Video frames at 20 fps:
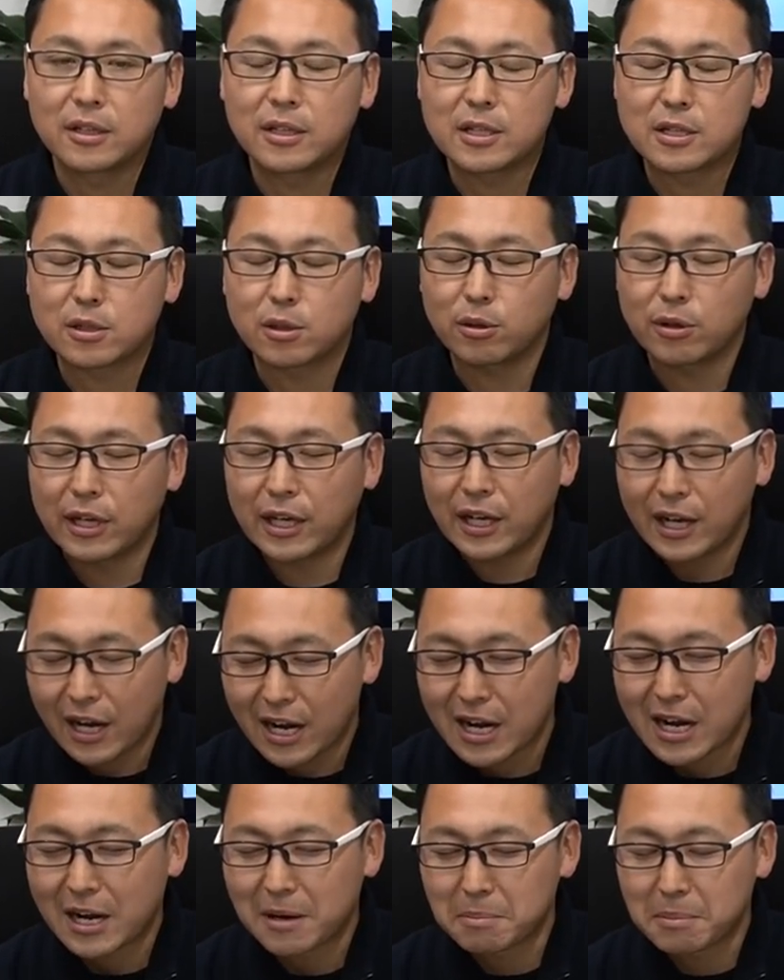でそれ
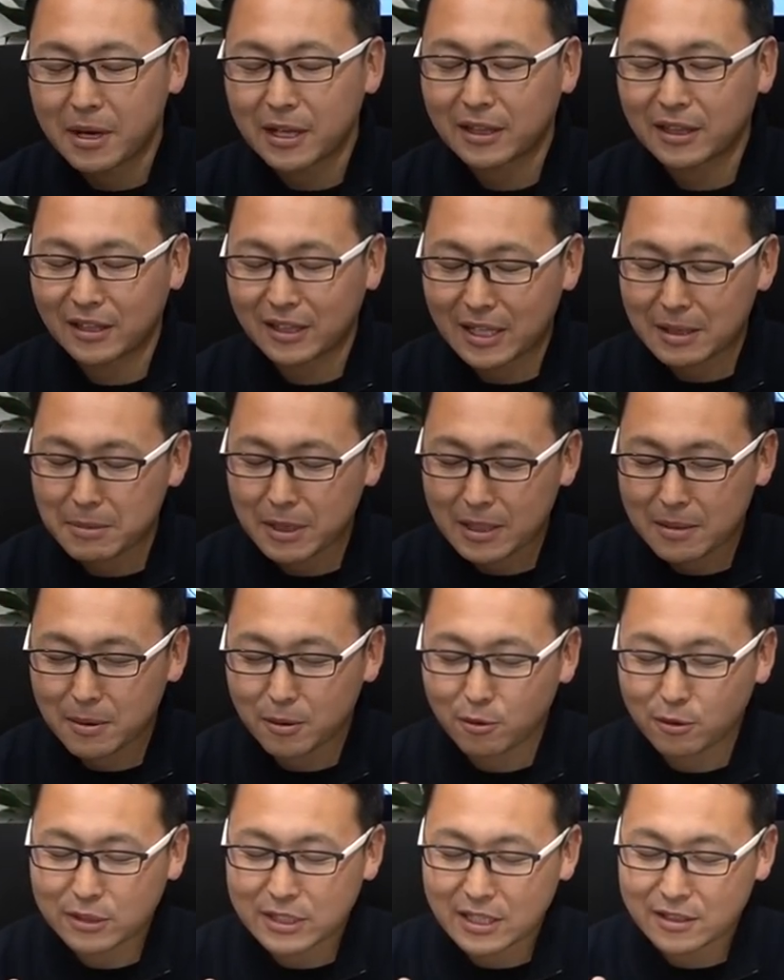が、まあ、たまた
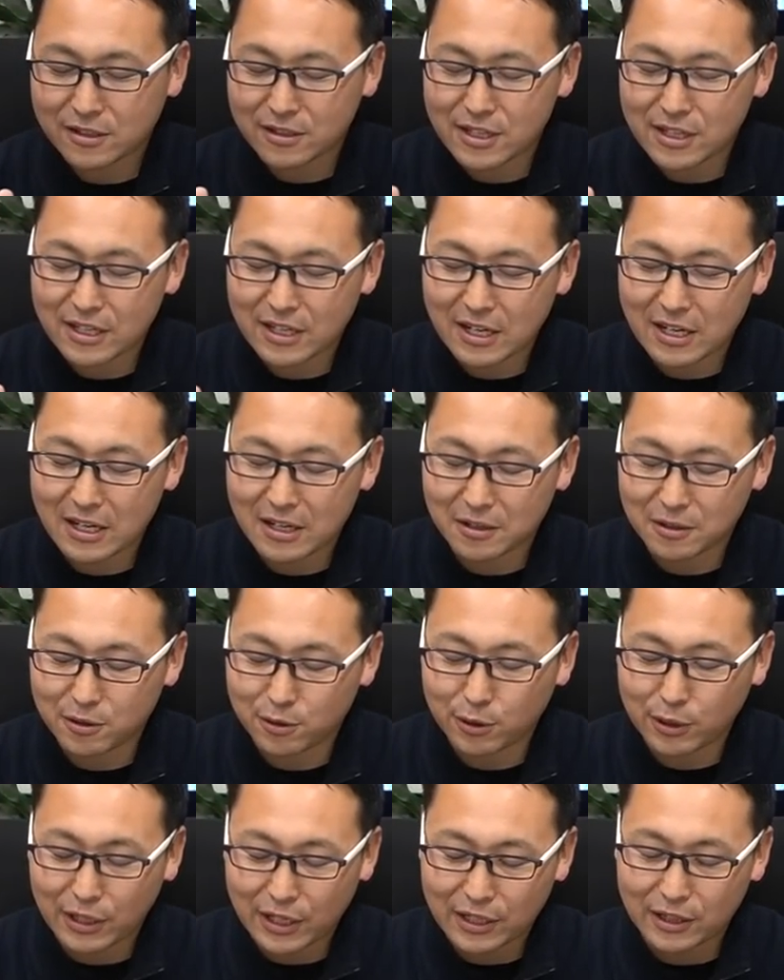まこう撮影が
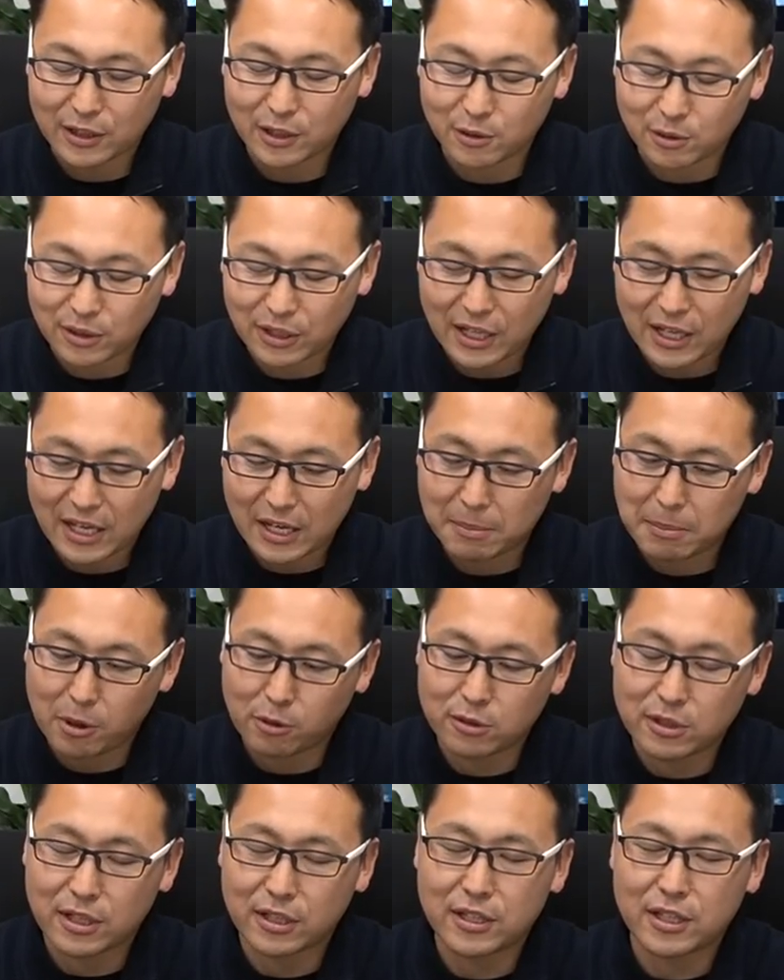来るからっていうんで、ま
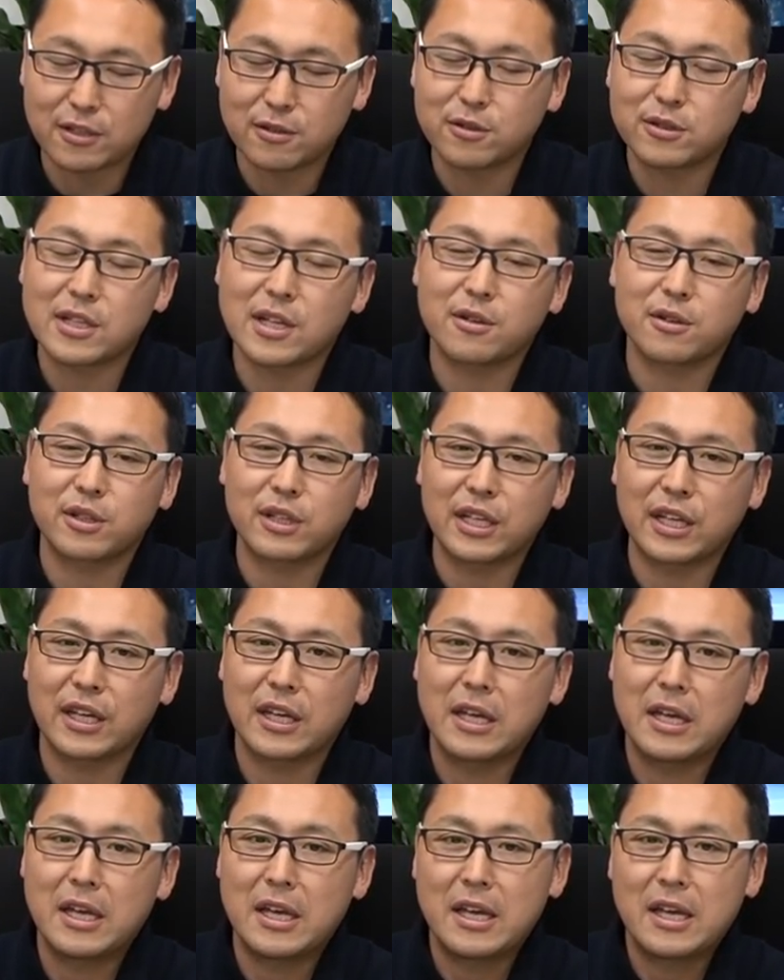あ、大阪店のスタッフに、
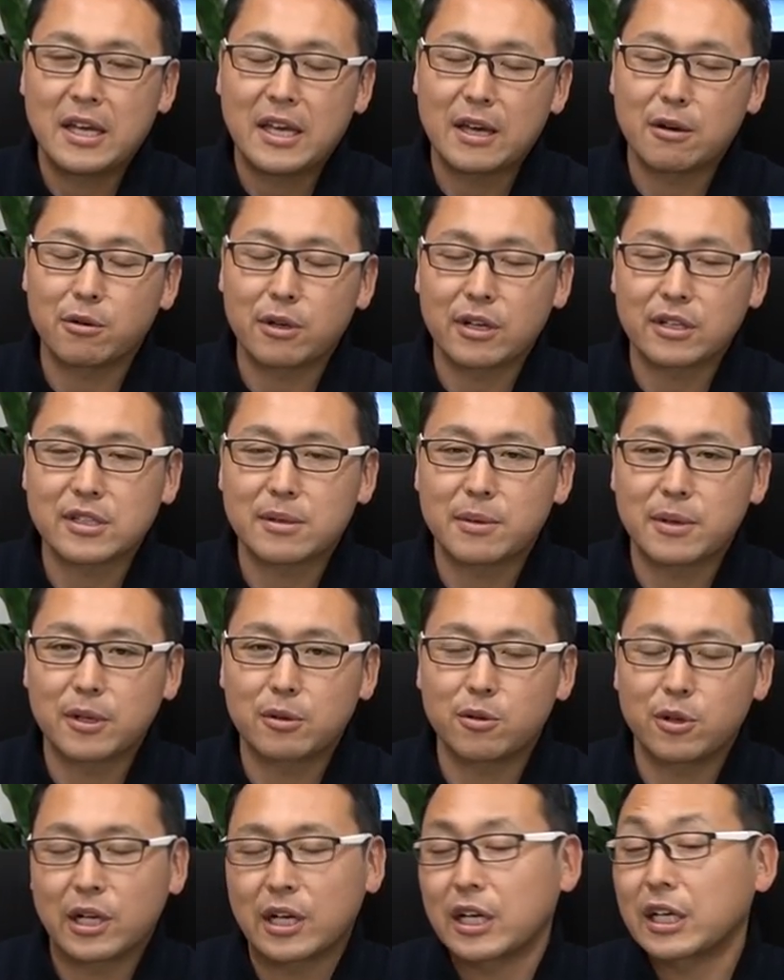えー、お客様
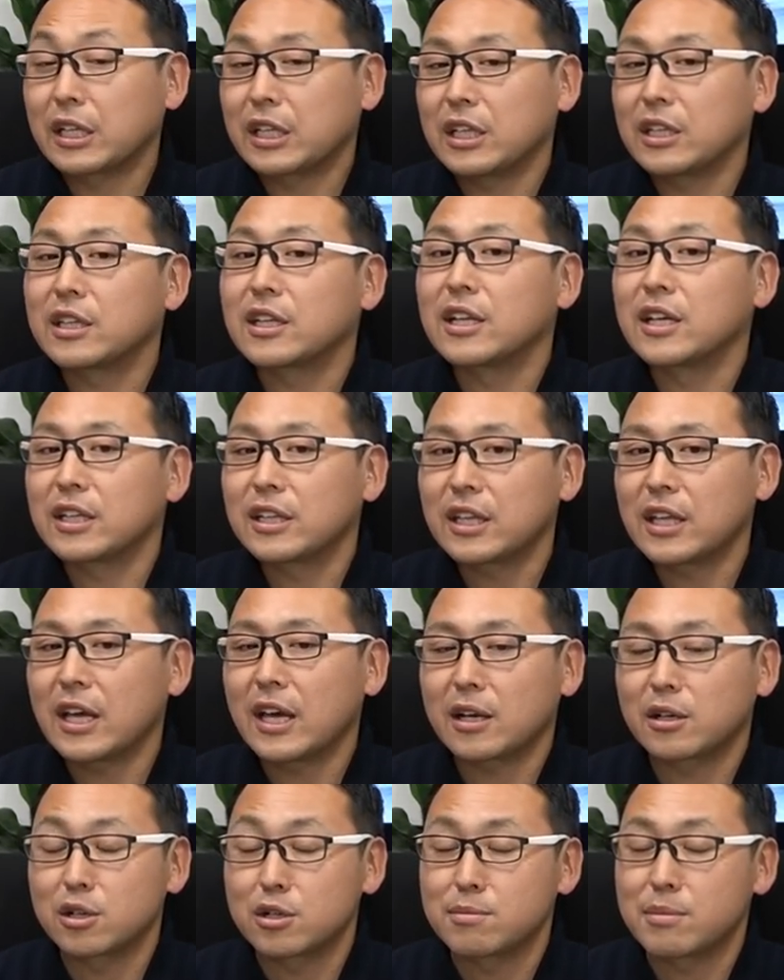に声かけていただい
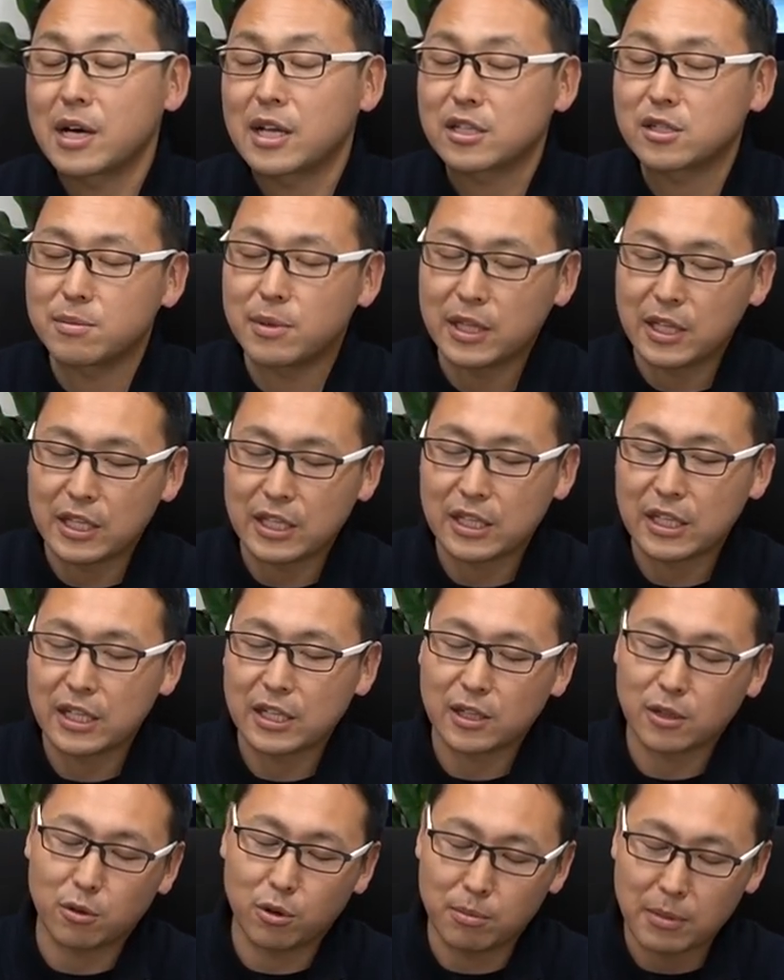て車集めていた
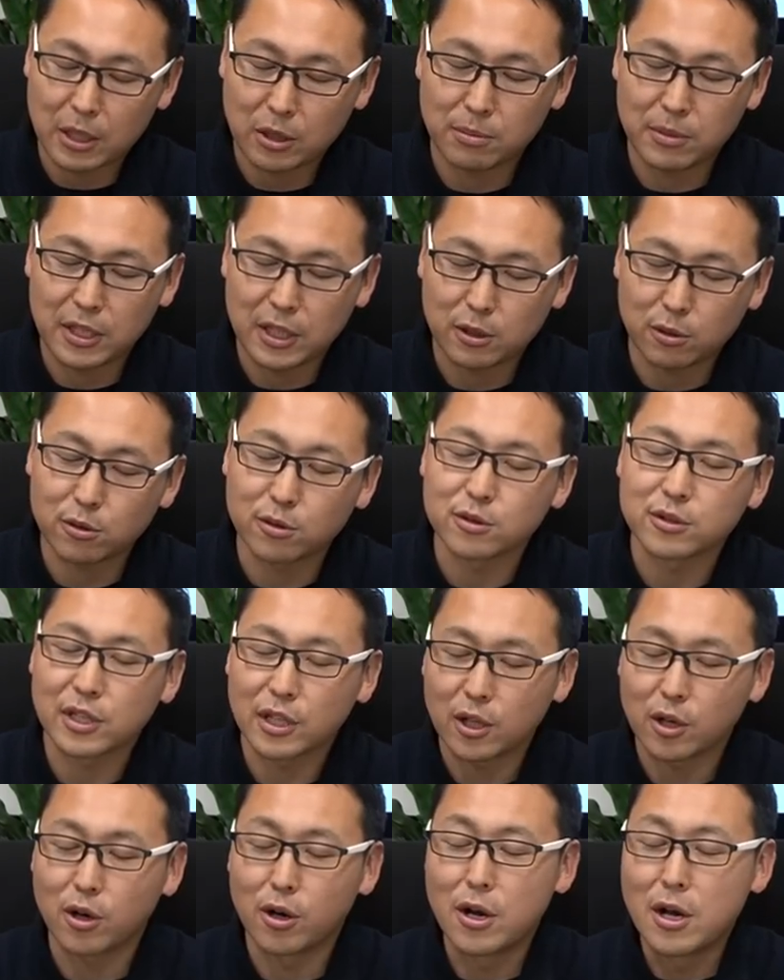だいてこうまとめて撮るんです
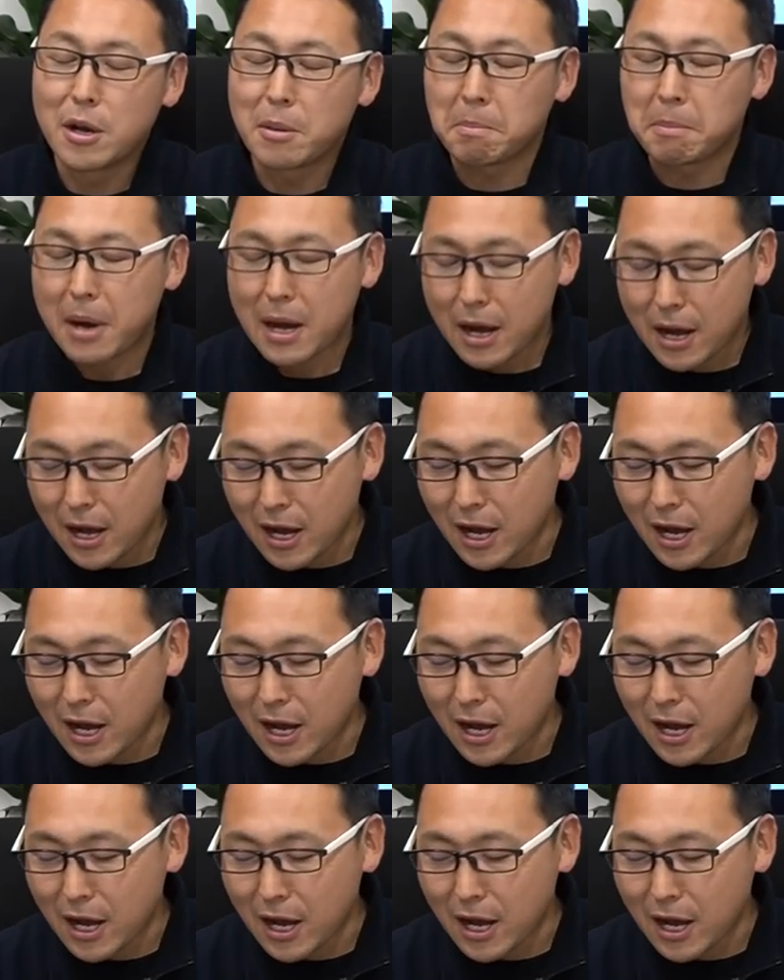けど、ま